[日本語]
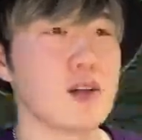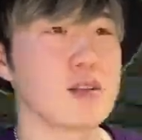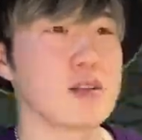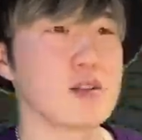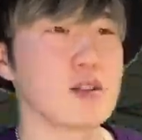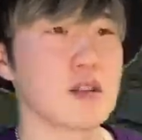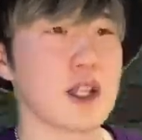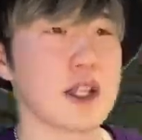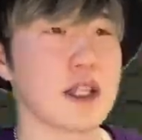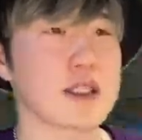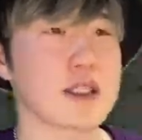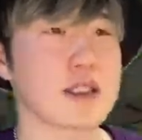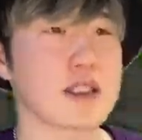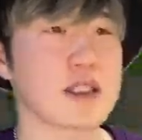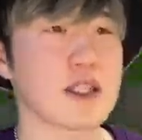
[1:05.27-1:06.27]
ずっと立て
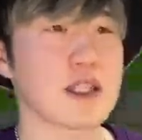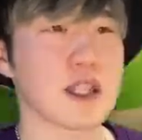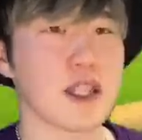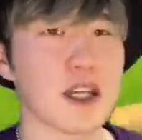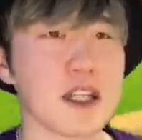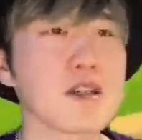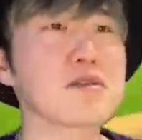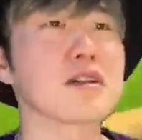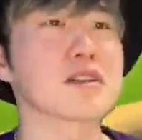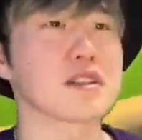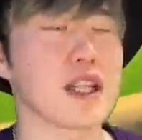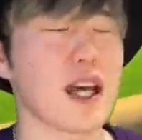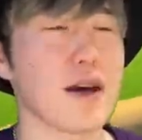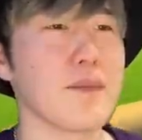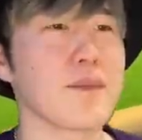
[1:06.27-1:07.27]
させていただいてるんです
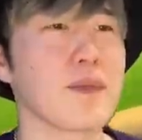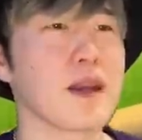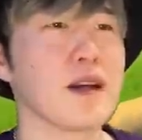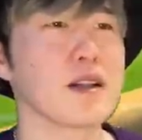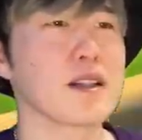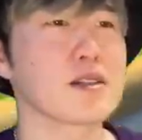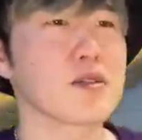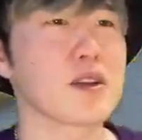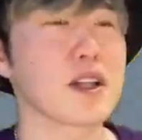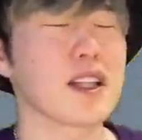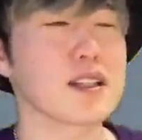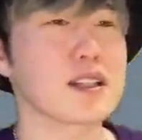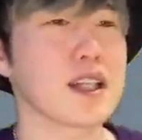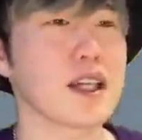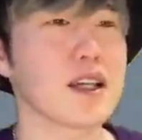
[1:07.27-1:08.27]
ねでそれ
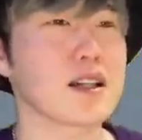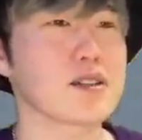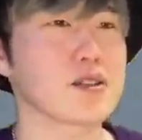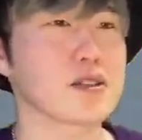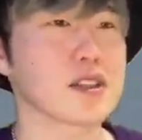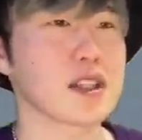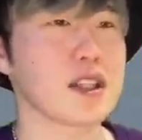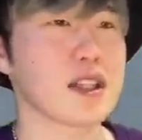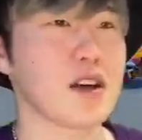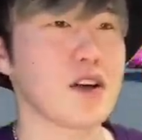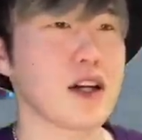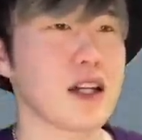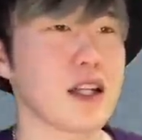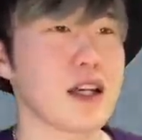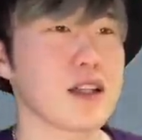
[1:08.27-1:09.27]
で生活をしてきた
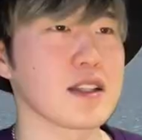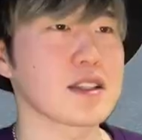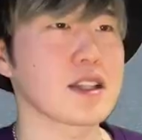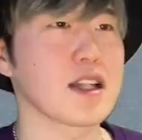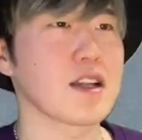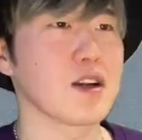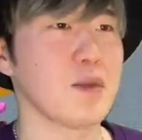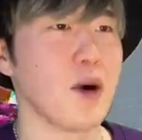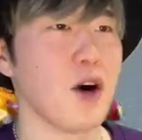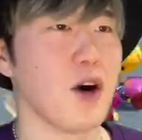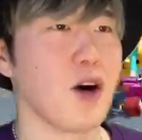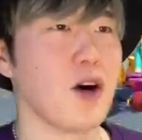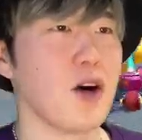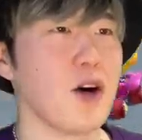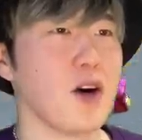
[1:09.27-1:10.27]
わけなんですけれど
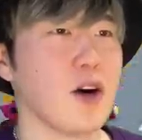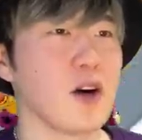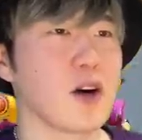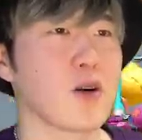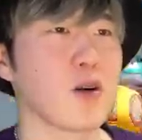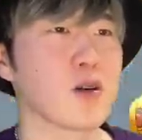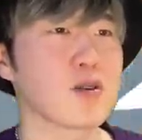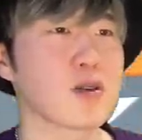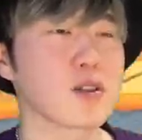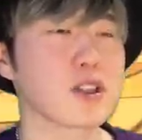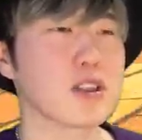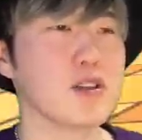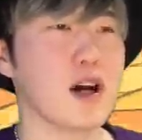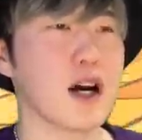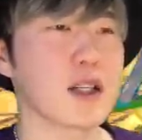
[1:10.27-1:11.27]
も今
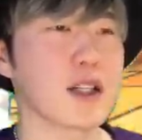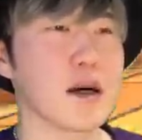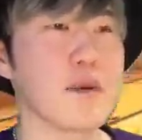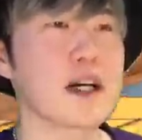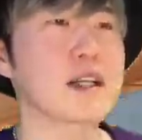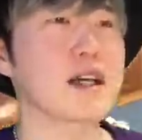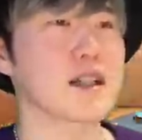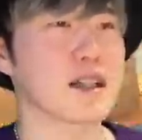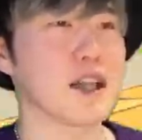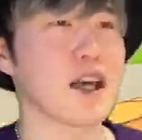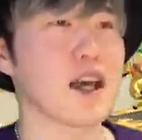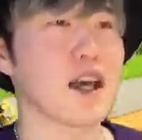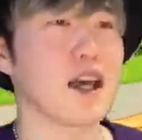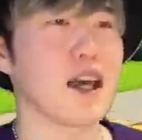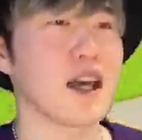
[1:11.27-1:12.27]
年の頭になっ
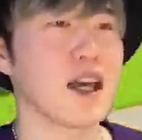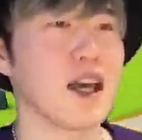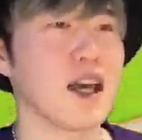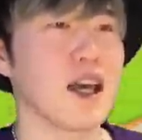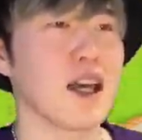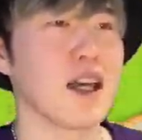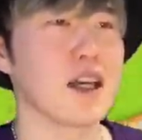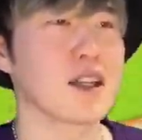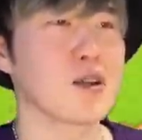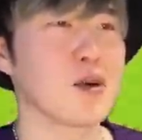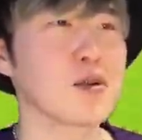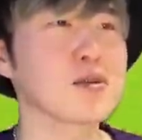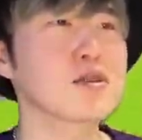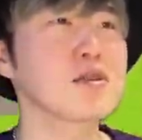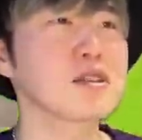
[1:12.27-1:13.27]
て
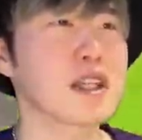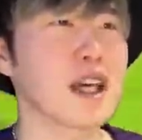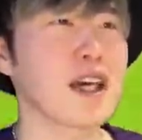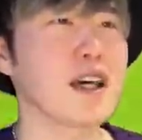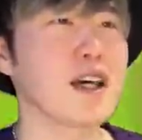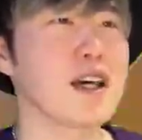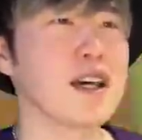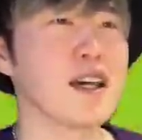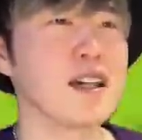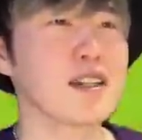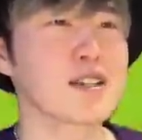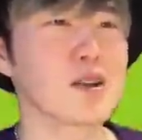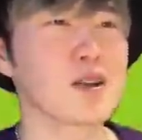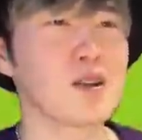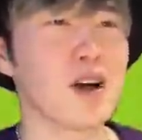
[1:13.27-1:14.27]
突然
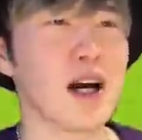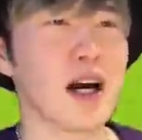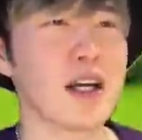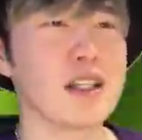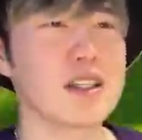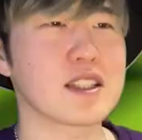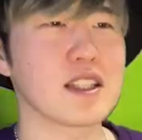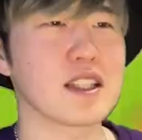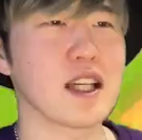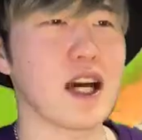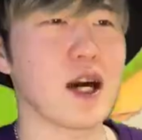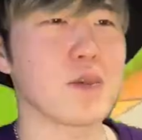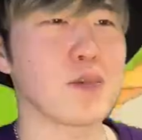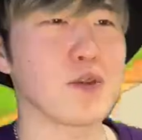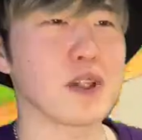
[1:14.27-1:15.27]
その配信
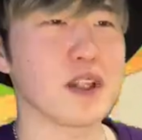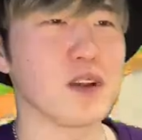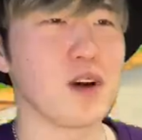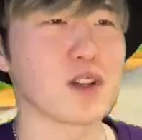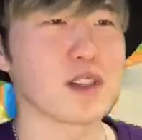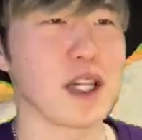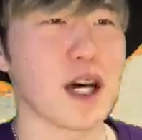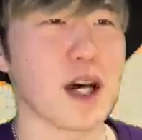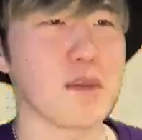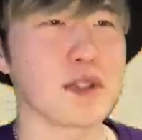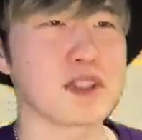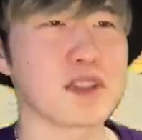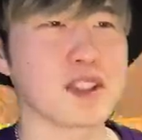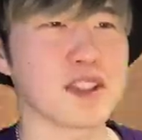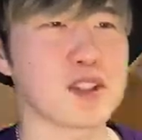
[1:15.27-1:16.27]
アプリの
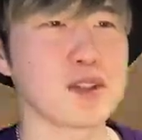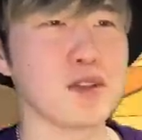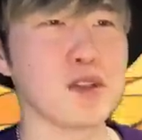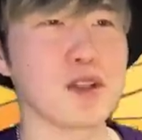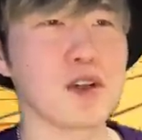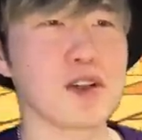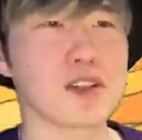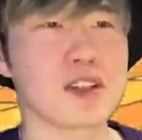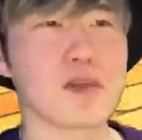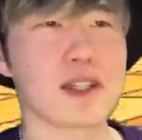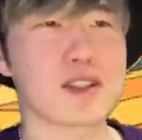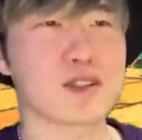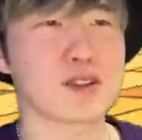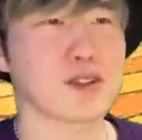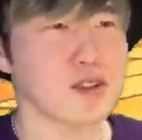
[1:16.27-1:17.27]
サービスが終了しま
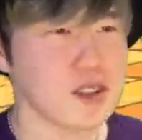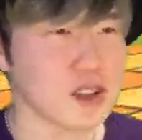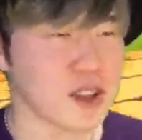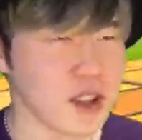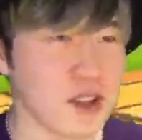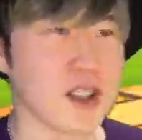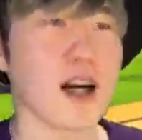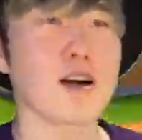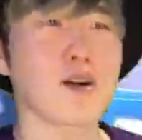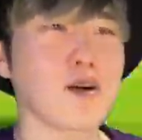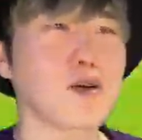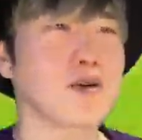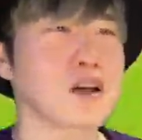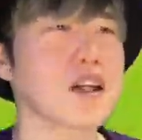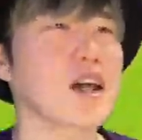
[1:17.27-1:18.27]
すっちゅう勧
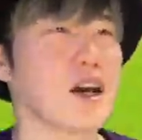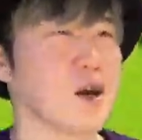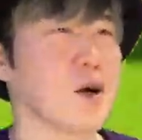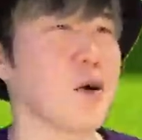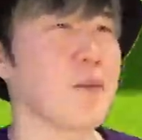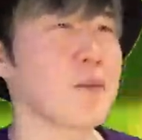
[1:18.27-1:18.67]
告を受けたんよ